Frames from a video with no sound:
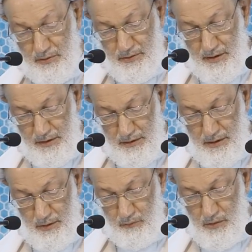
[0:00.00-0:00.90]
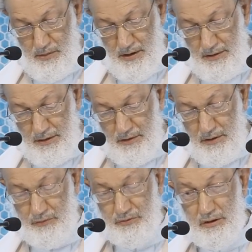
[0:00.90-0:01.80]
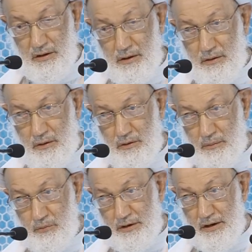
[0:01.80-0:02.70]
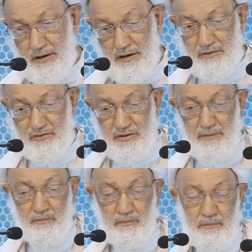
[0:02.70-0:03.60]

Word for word: من ذلك وما على الأرض أقرب إلى العكس